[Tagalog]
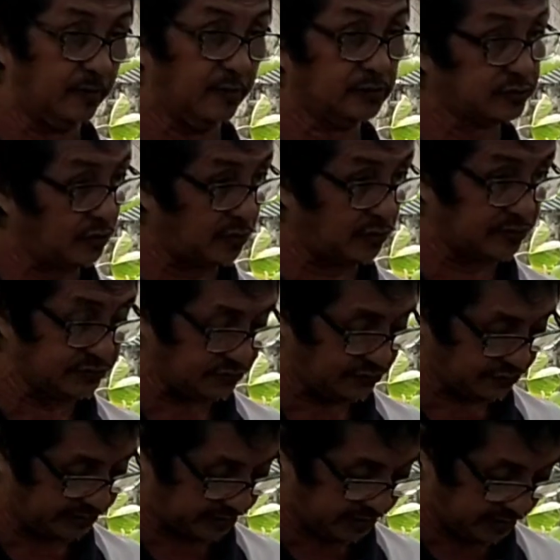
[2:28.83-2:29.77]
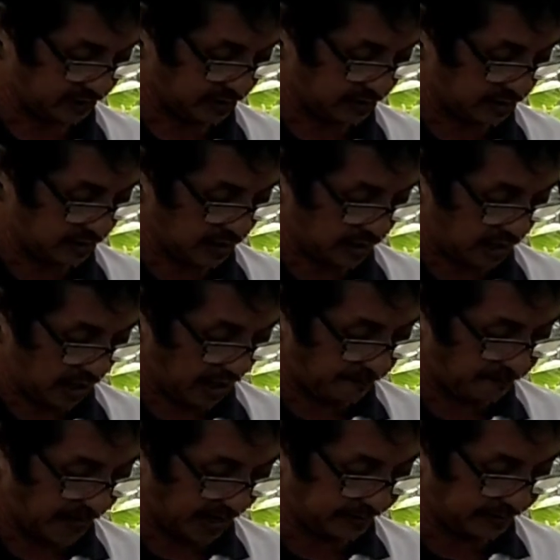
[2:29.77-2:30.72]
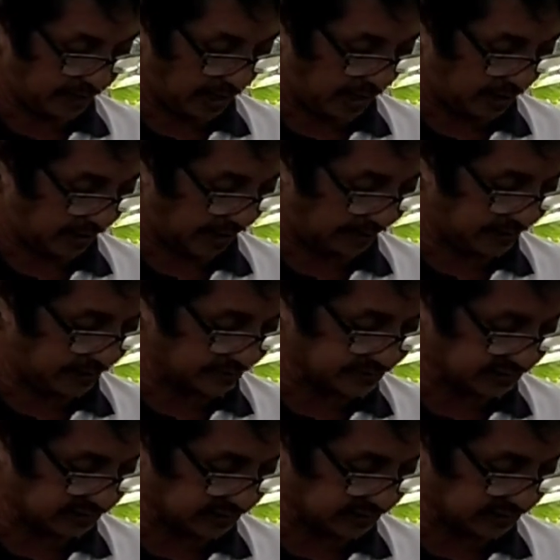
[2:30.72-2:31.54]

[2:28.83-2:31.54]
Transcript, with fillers: O, mo tay akong gisulti. Apan, ang anak